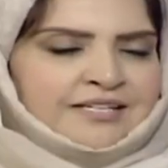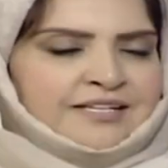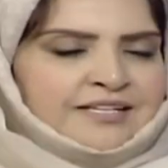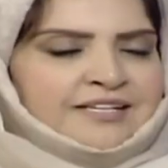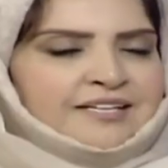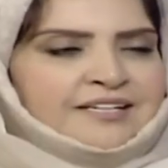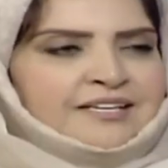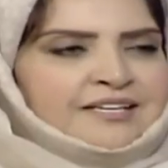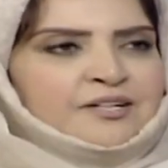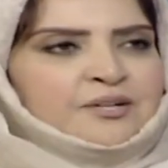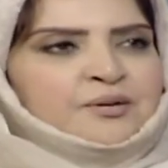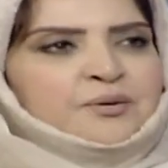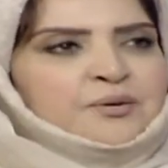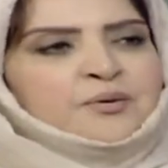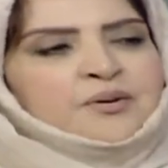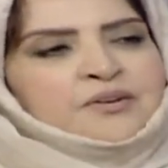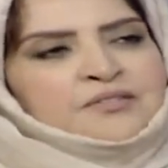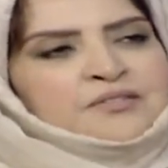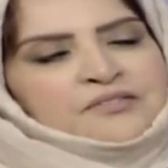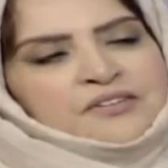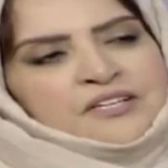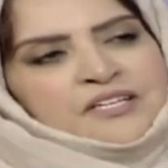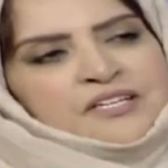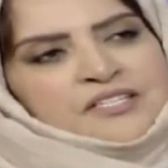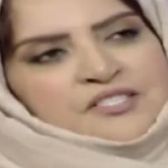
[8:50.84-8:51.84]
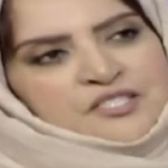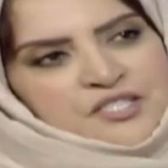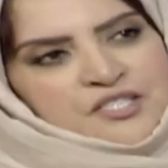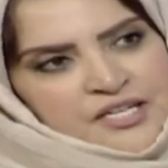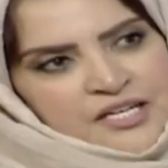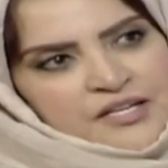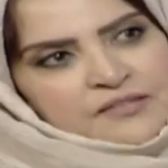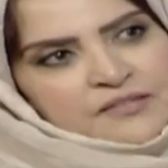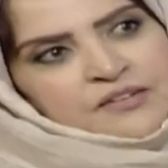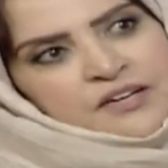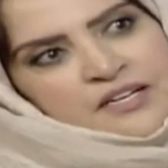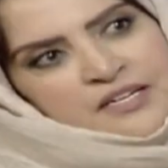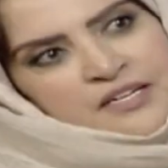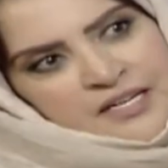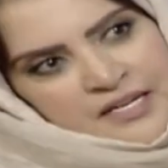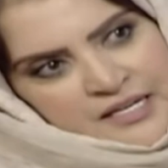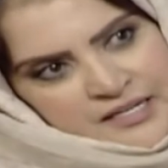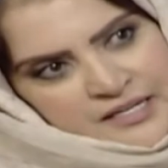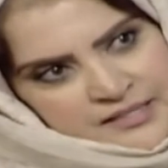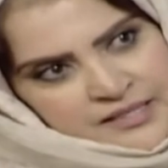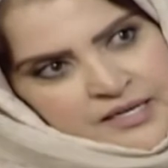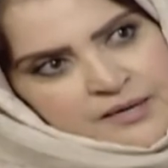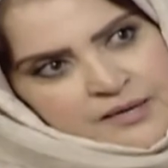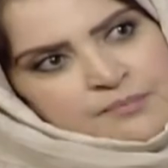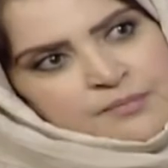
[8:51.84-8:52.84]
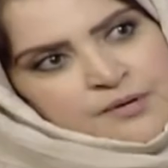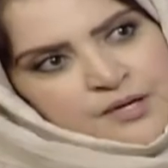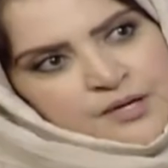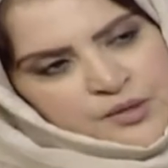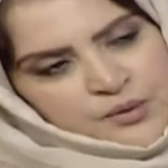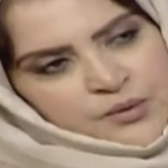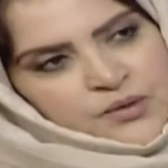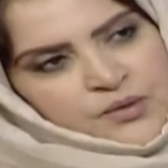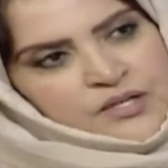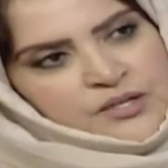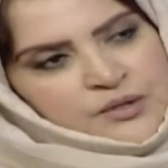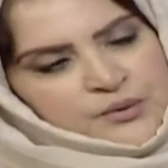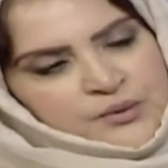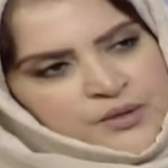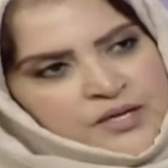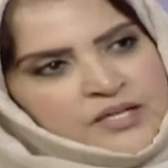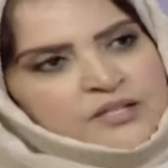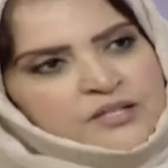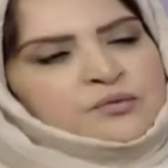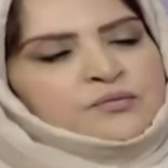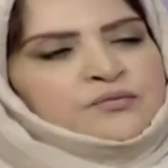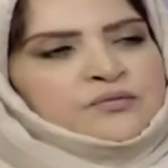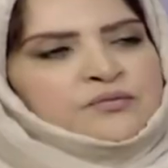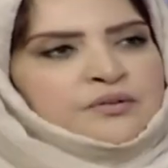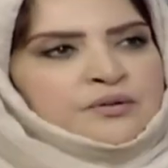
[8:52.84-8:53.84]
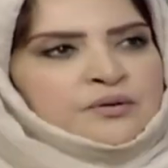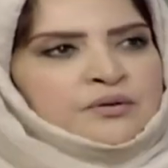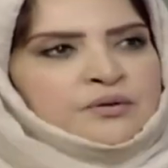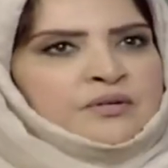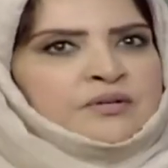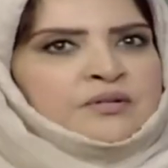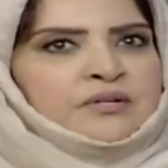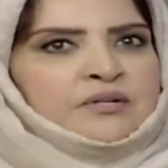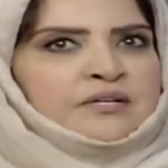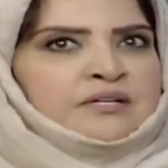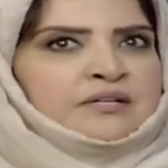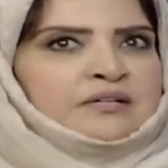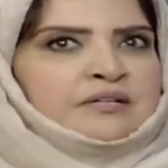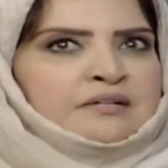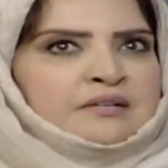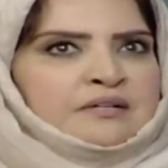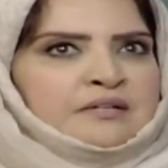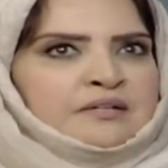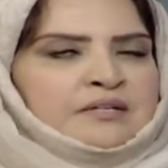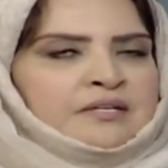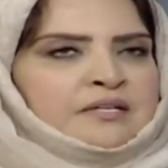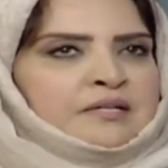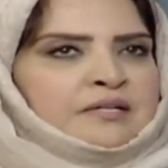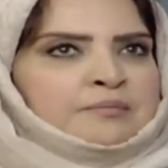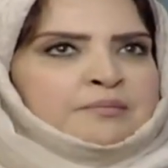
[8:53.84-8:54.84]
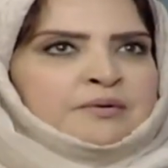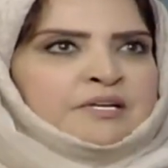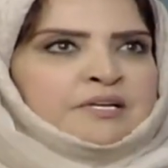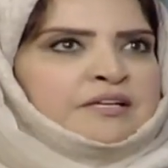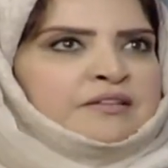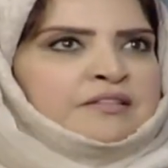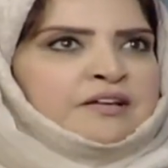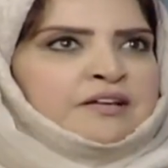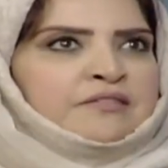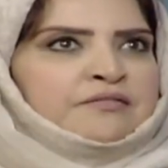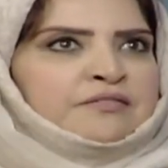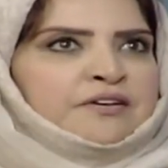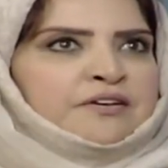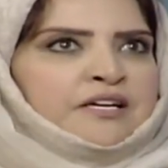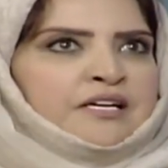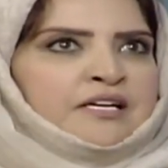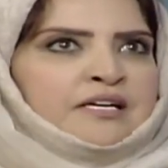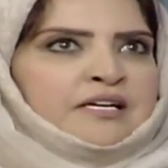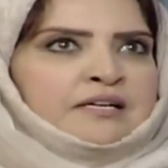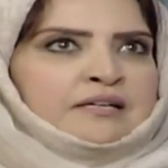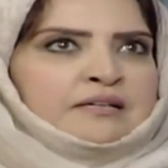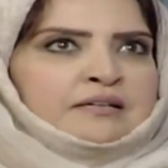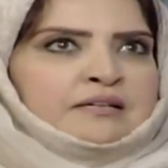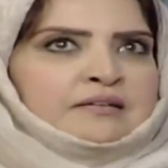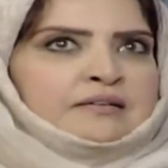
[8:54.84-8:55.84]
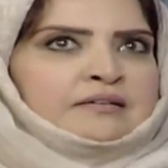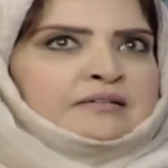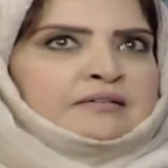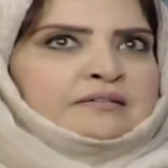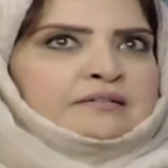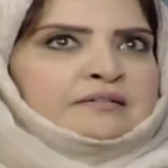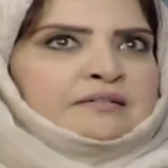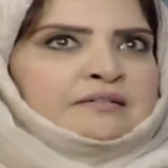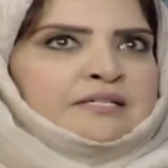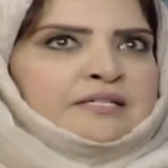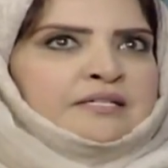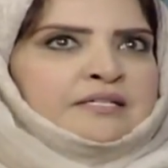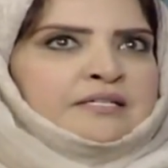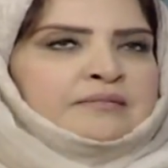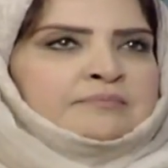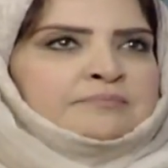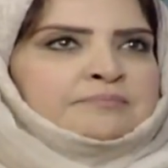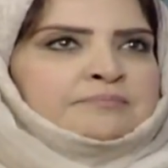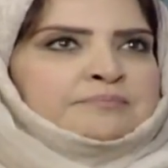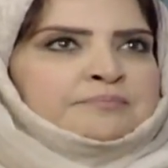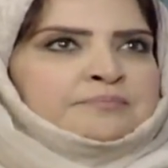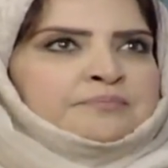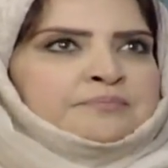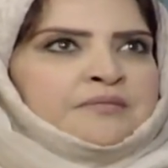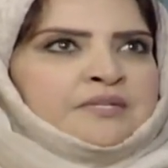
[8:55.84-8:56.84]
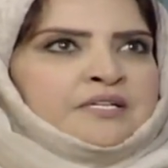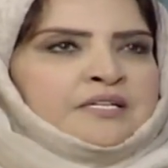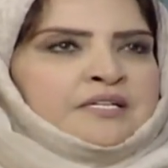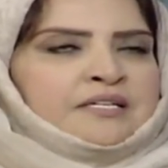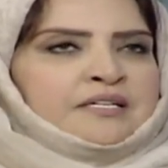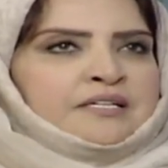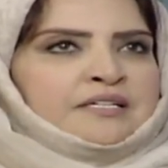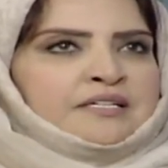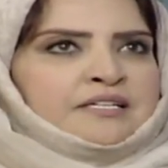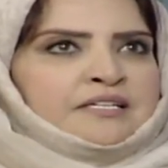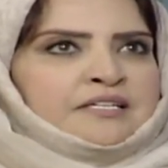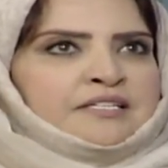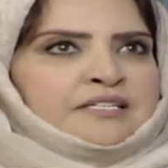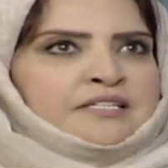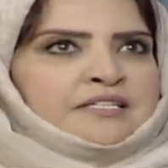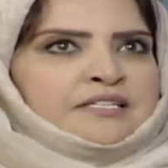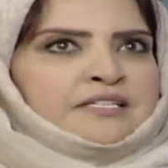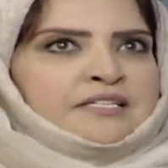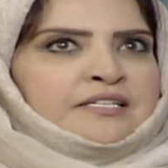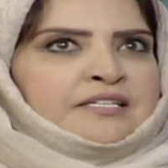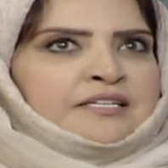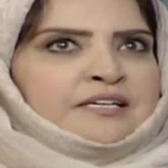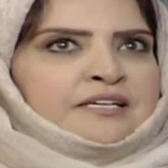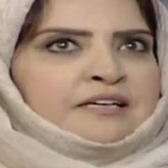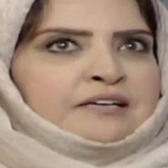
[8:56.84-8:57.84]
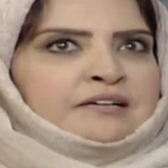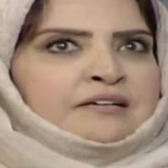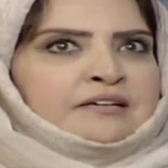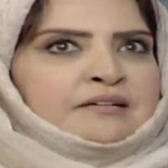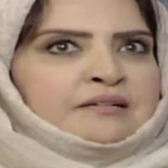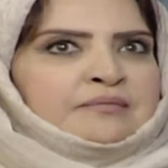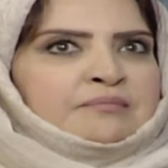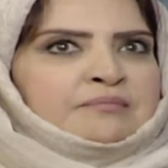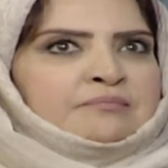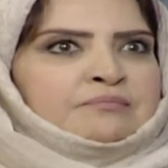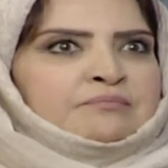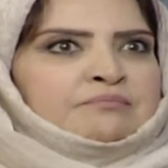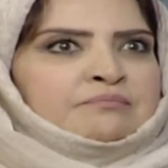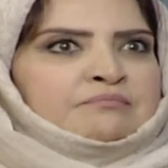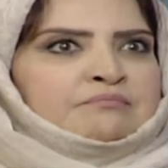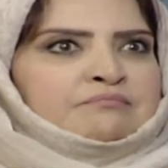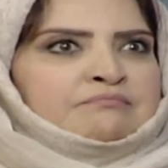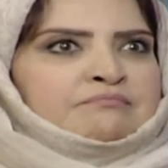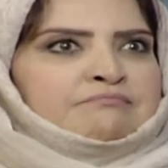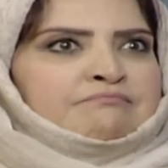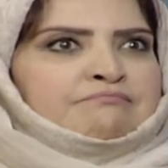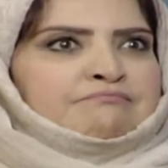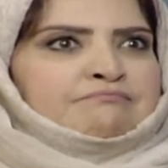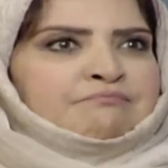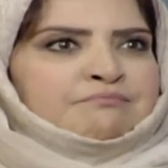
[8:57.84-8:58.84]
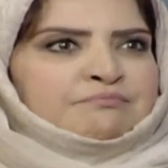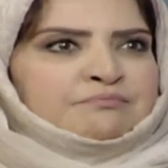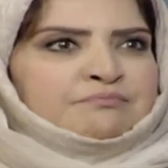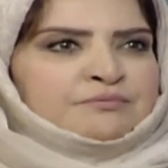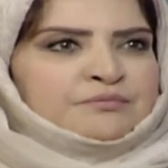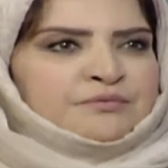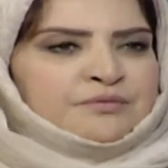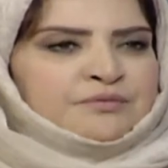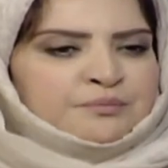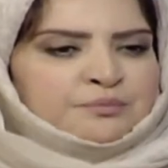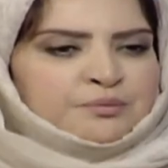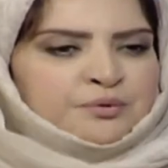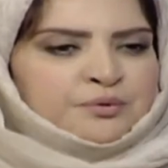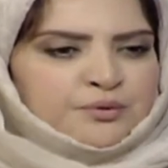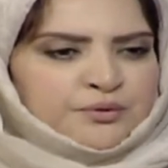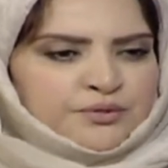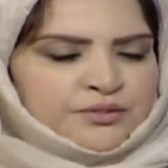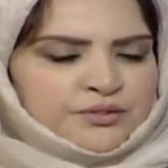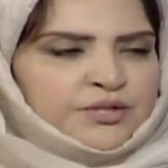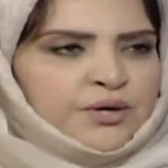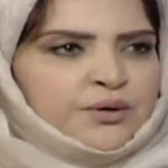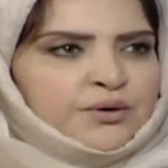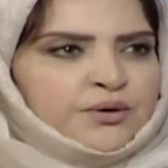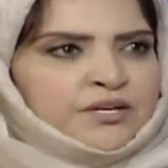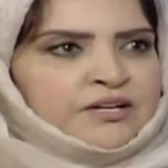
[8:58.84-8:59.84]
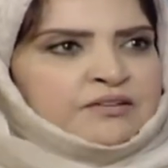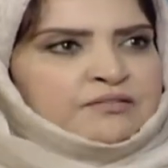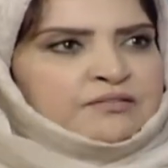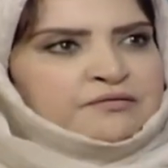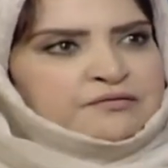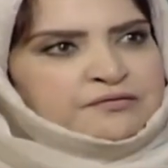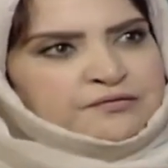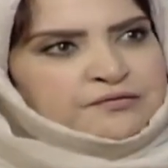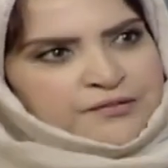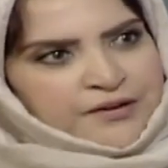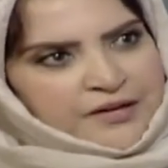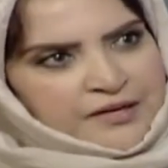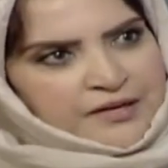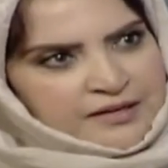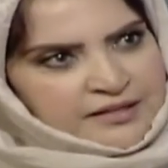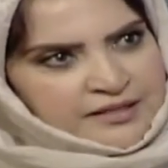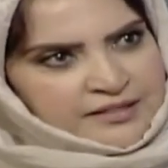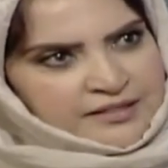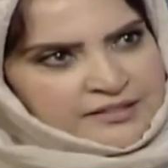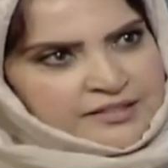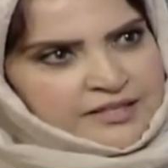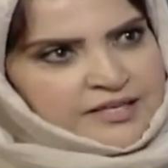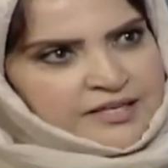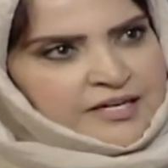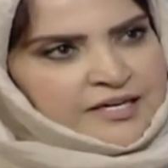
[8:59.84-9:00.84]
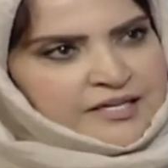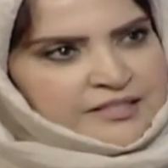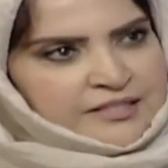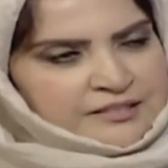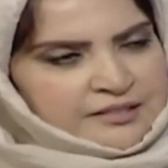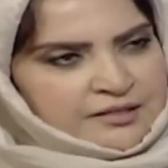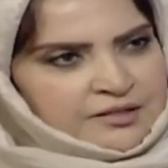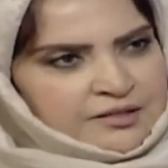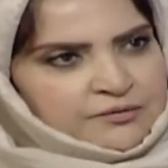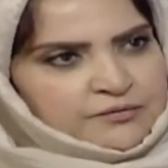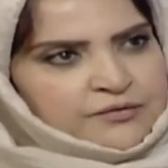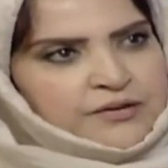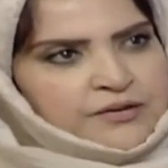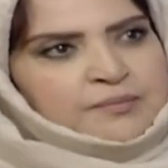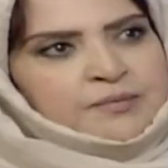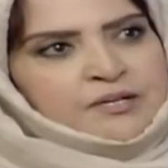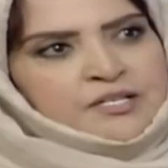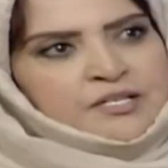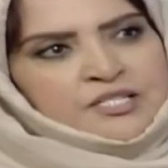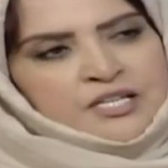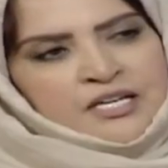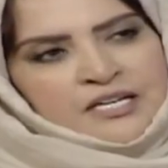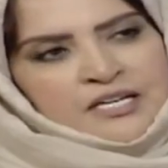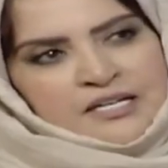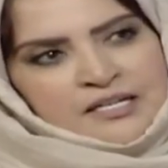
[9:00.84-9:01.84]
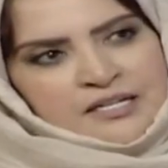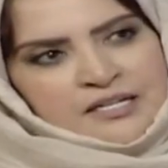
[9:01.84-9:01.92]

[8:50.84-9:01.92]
اللي هو في جنيف كان على حساب اللي هو الكويت ال... بالإضافة إلى أن يعني ك بروز دورنا في الاختراعات اللي في مجال